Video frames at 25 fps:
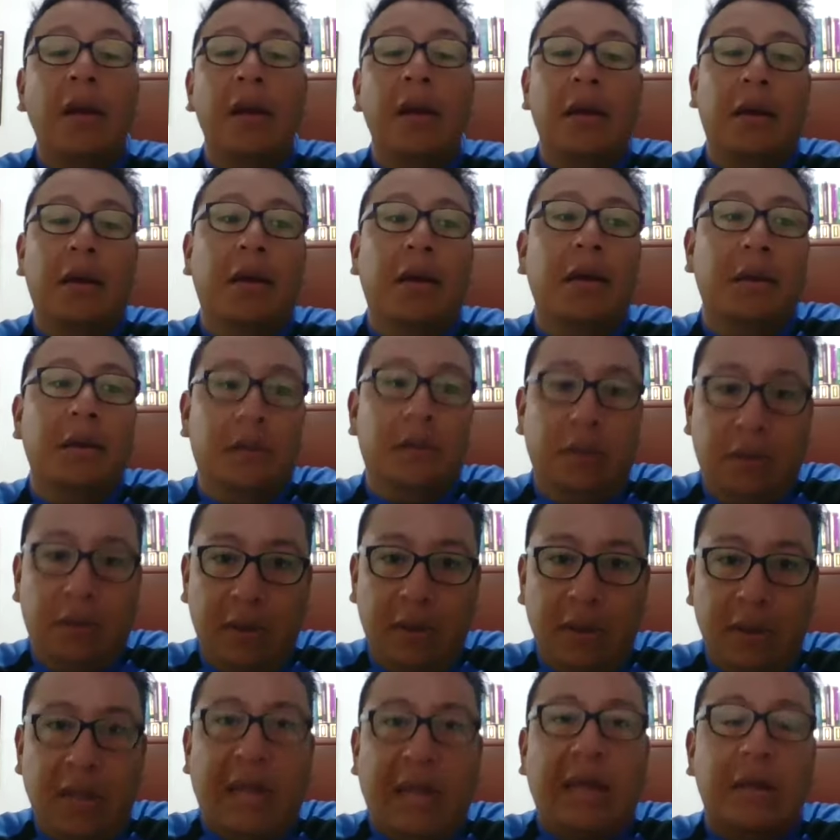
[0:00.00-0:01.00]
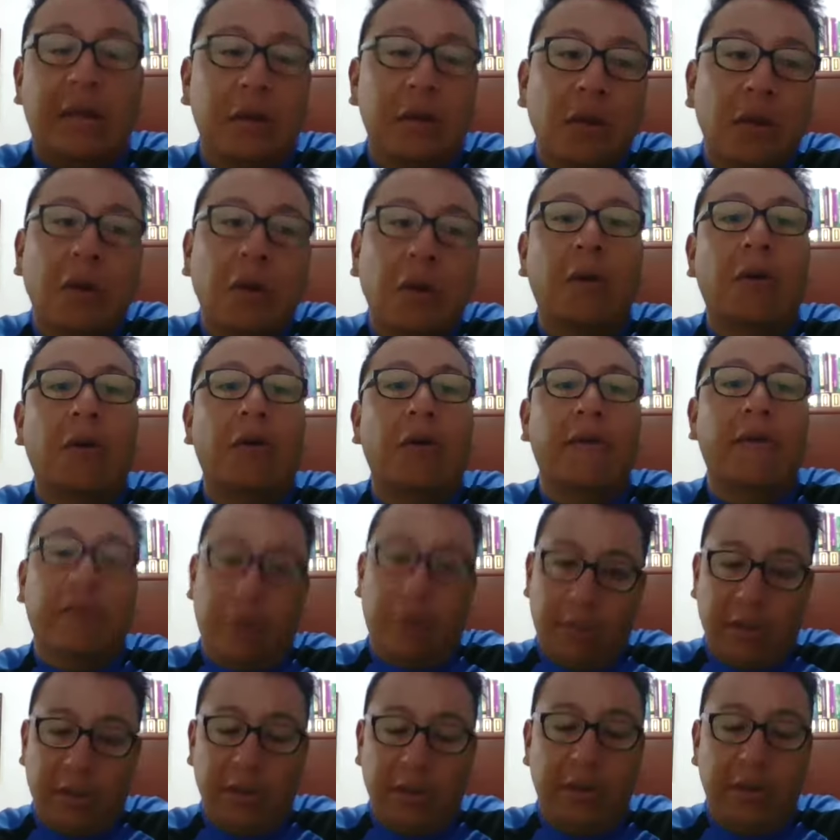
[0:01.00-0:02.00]
y soy etnólogo en
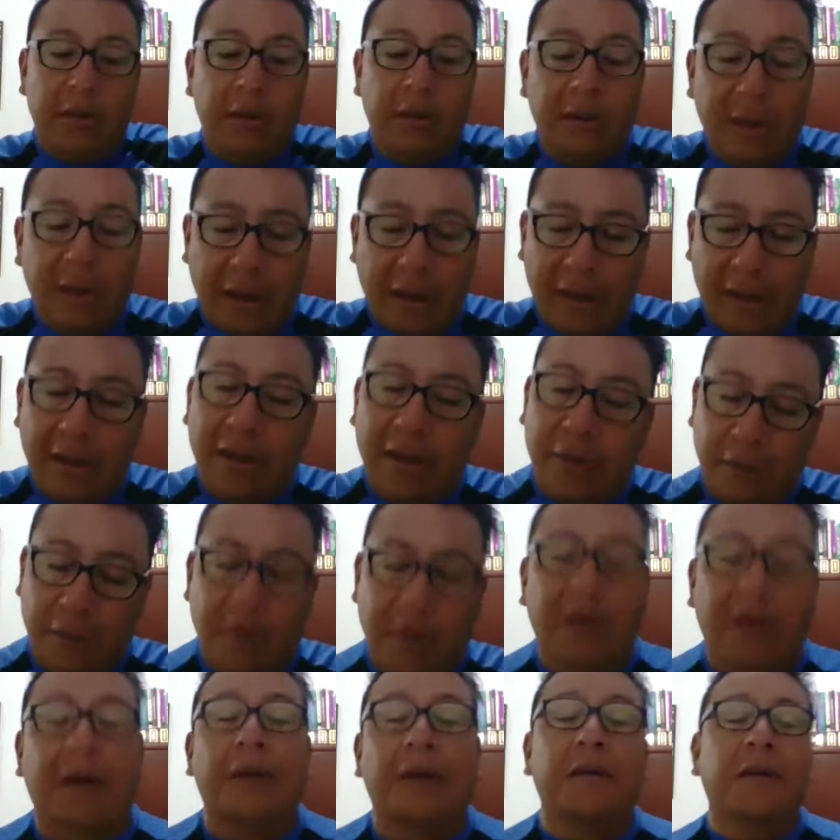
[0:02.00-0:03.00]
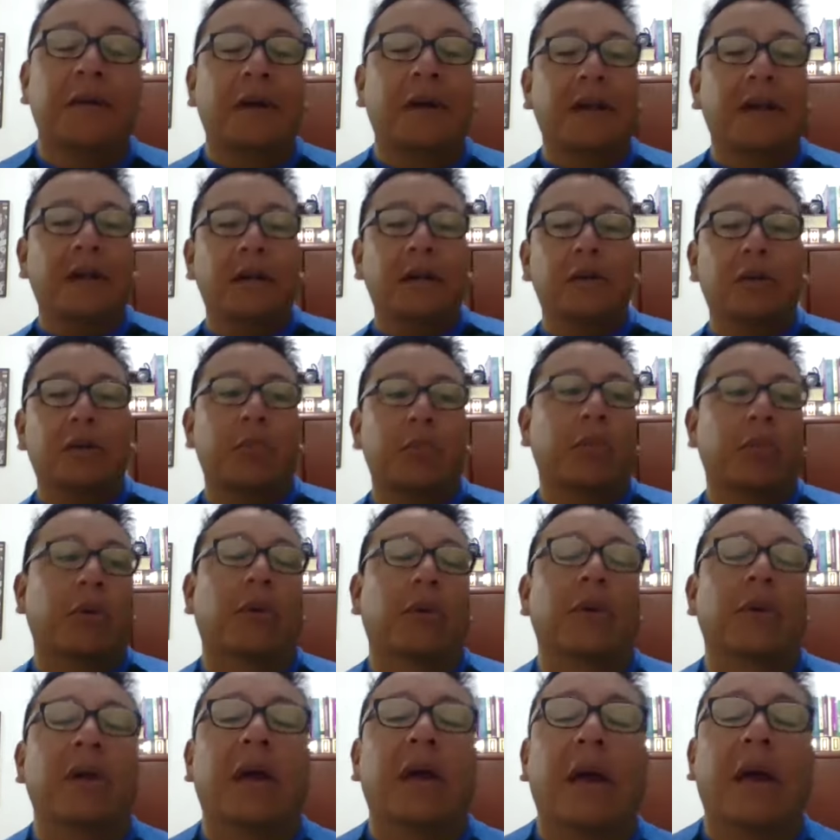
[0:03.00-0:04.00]
formación en la Escuela Nacional de
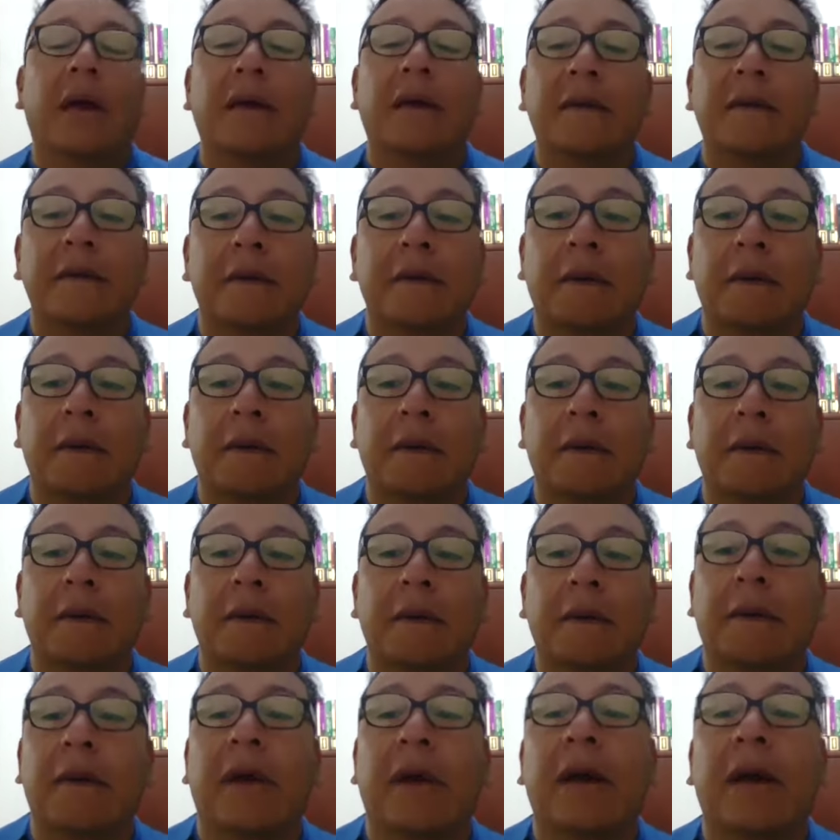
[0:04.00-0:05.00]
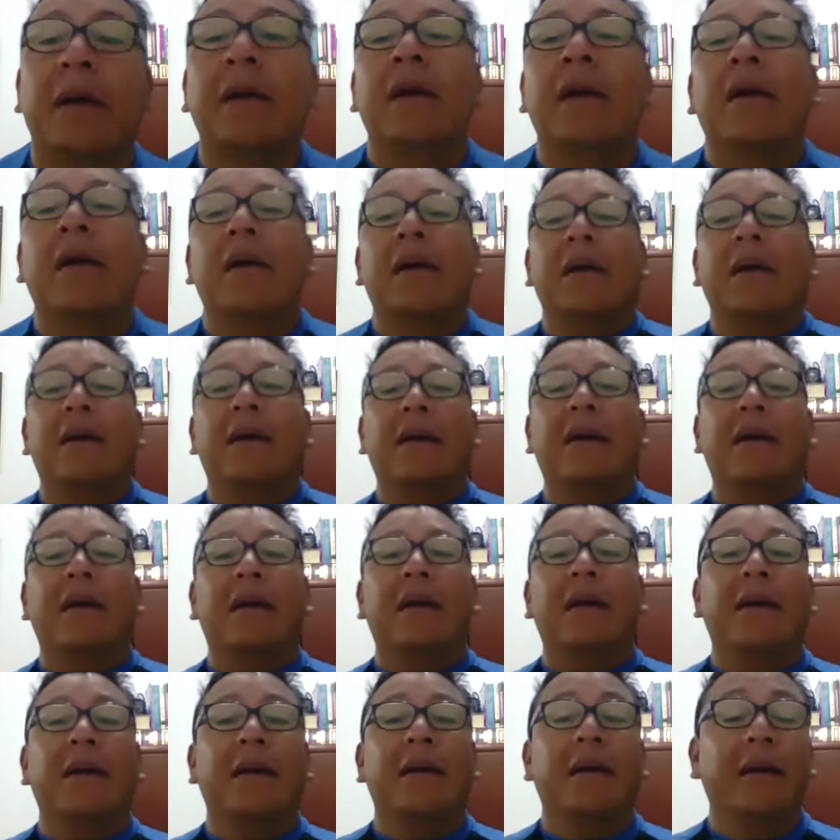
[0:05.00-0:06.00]
Antropología e Historia.
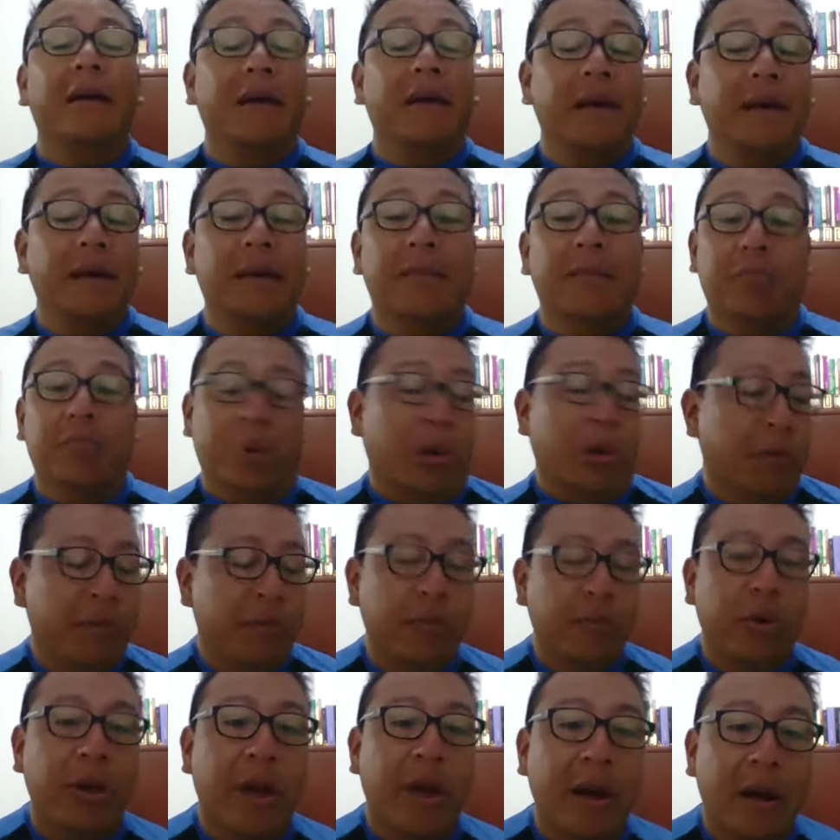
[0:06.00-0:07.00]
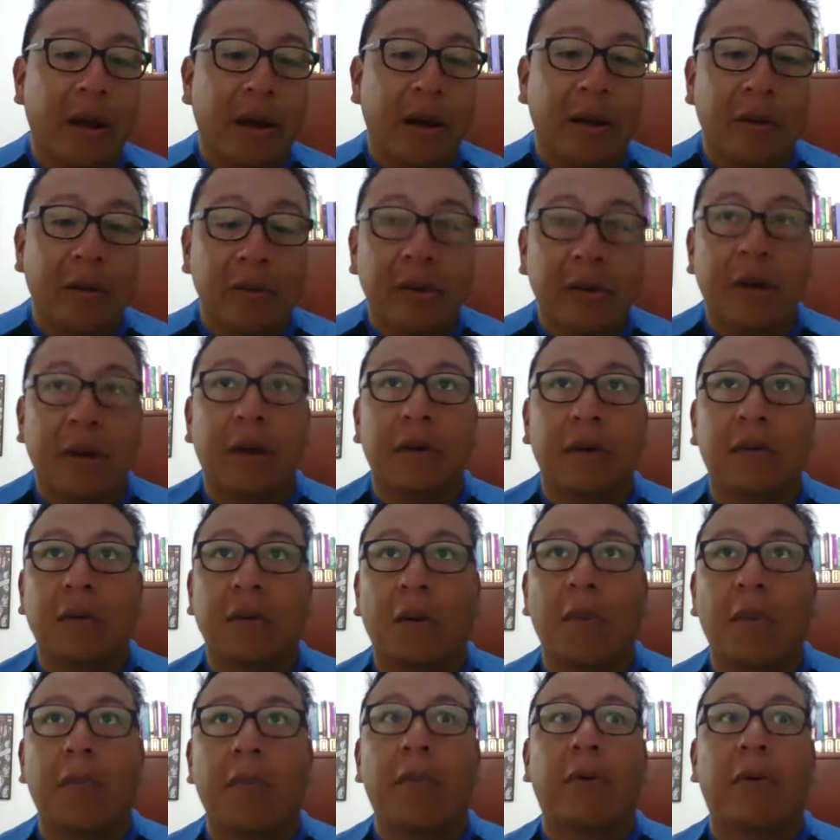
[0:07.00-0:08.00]
Eh, bueno, voy a contarles
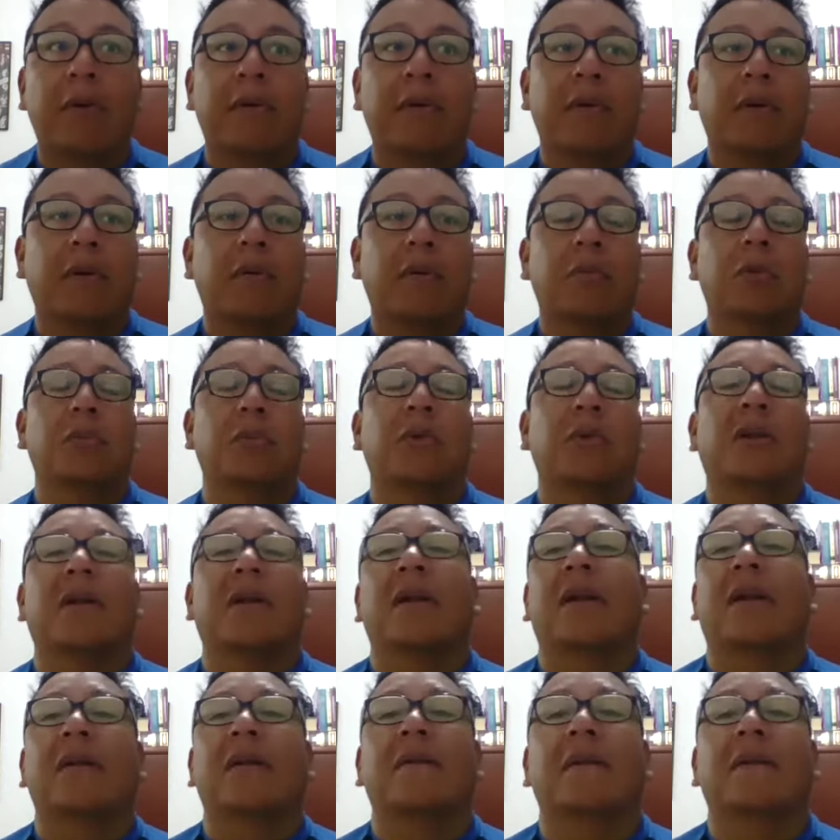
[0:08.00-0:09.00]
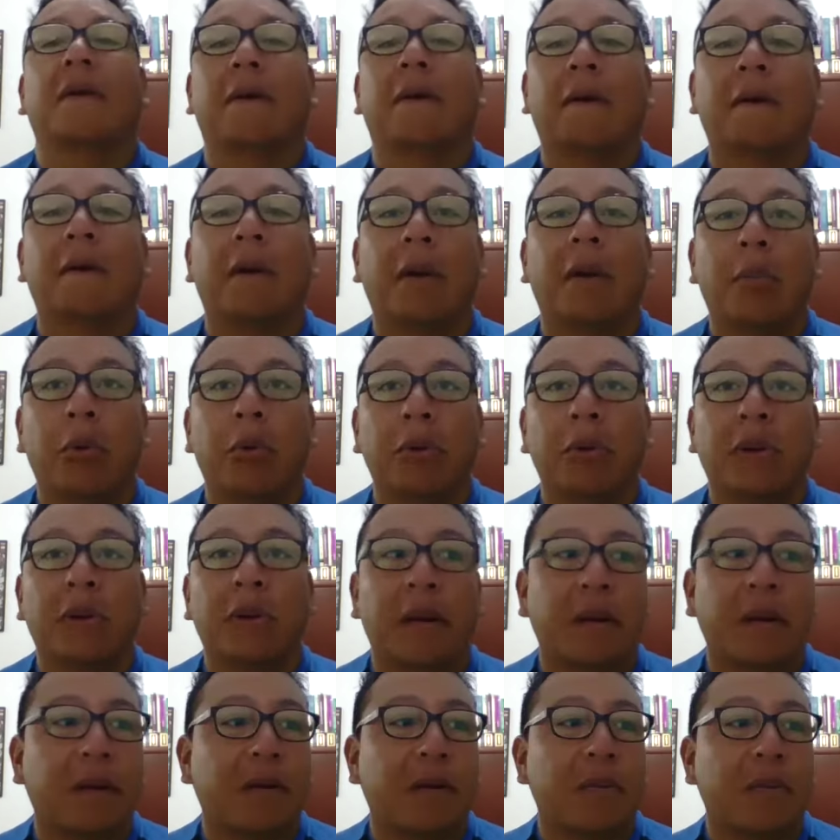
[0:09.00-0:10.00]
un poco de cómo es mi relación con la montaña
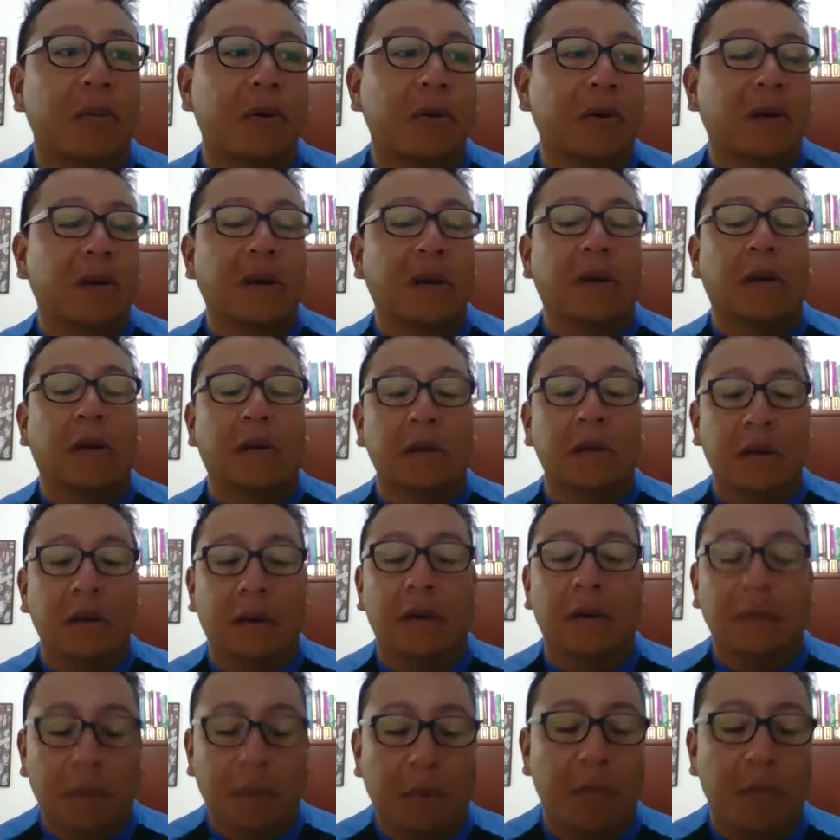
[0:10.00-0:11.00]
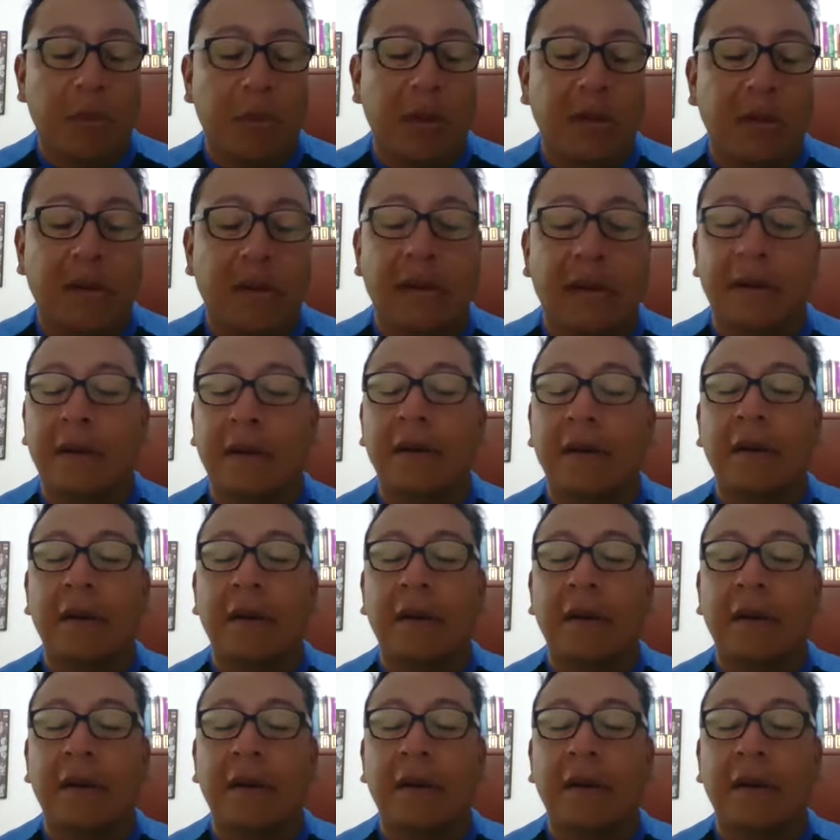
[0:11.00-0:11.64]
y cómo es que llego a ser actualmente el